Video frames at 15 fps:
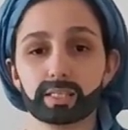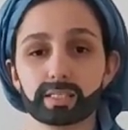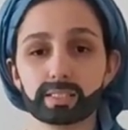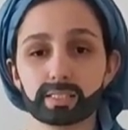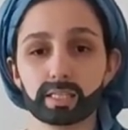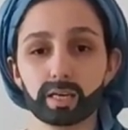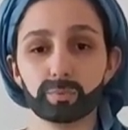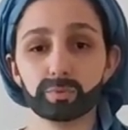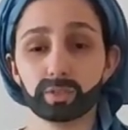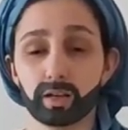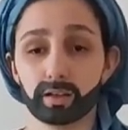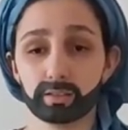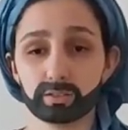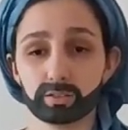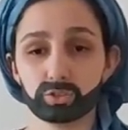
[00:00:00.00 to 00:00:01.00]
İslam'ın
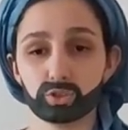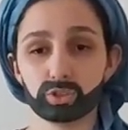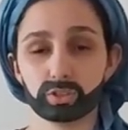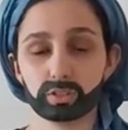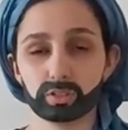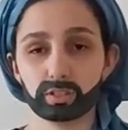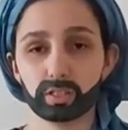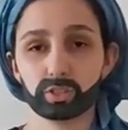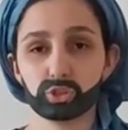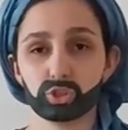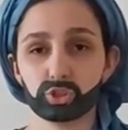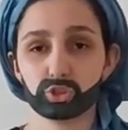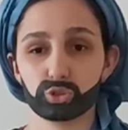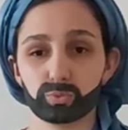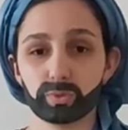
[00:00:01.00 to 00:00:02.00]
altın çağında
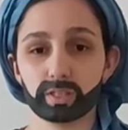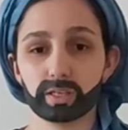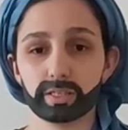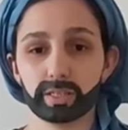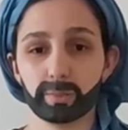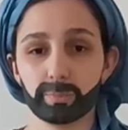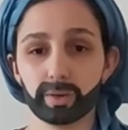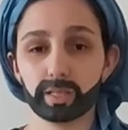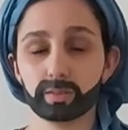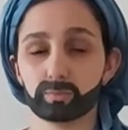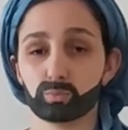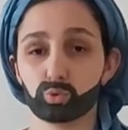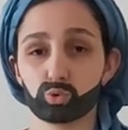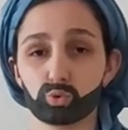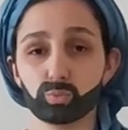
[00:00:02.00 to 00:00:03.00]
çalışmalar yapan
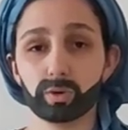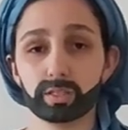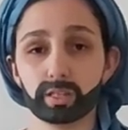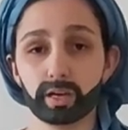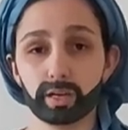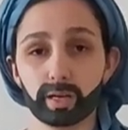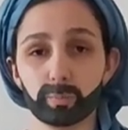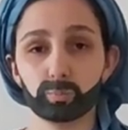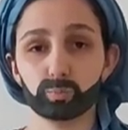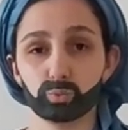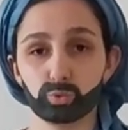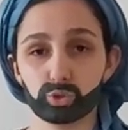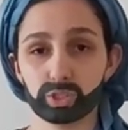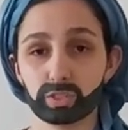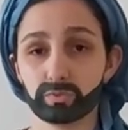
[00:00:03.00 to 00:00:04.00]
Müslüman Arap
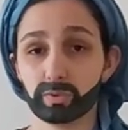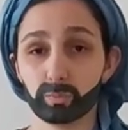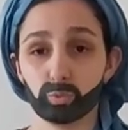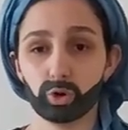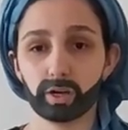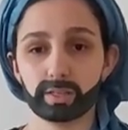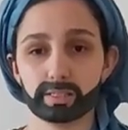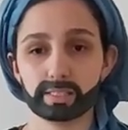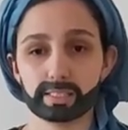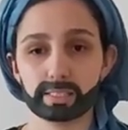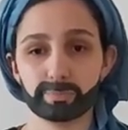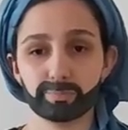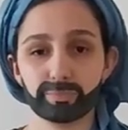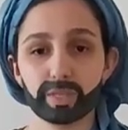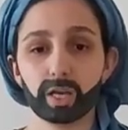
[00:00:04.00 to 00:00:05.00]
mucit ve
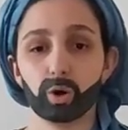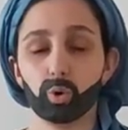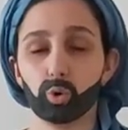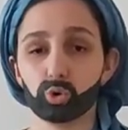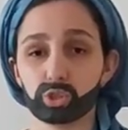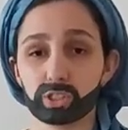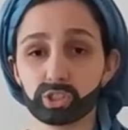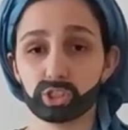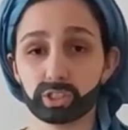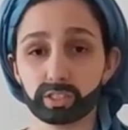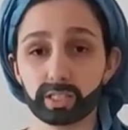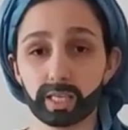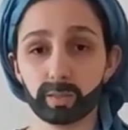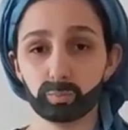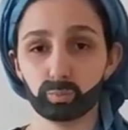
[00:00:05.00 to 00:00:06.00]
mühendisim. Orta
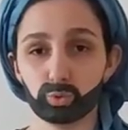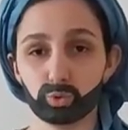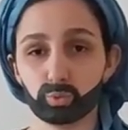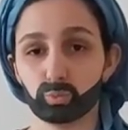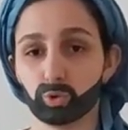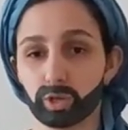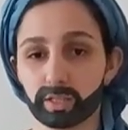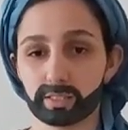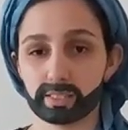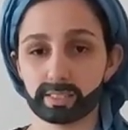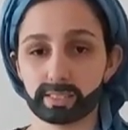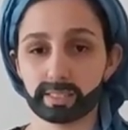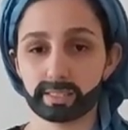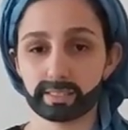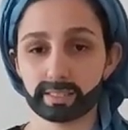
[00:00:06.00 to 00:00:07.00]
çağın en büyük
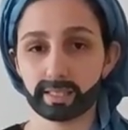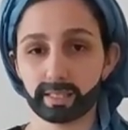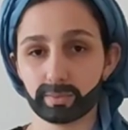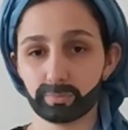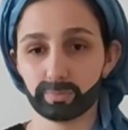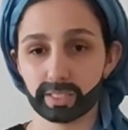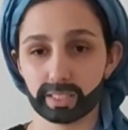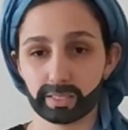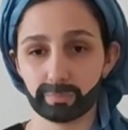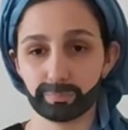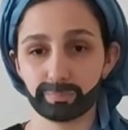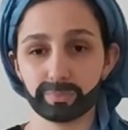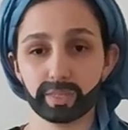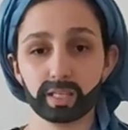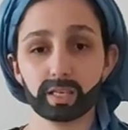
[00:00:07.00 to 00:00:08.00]
mühendislerinden biriyim.
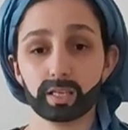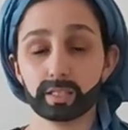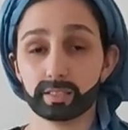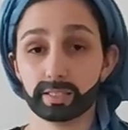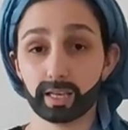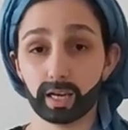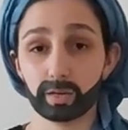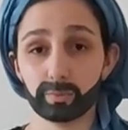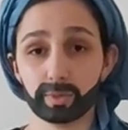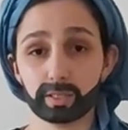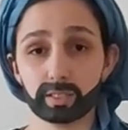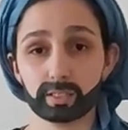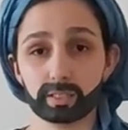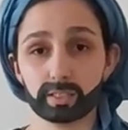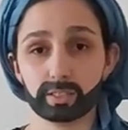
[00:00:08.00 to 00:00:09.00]

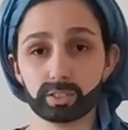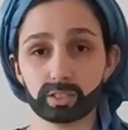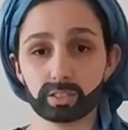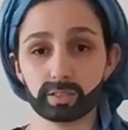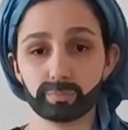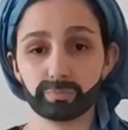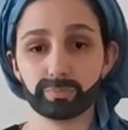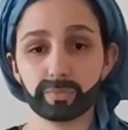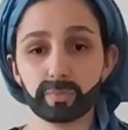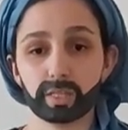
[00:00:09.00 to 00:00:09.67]
Diyarbakır'da yaşadım.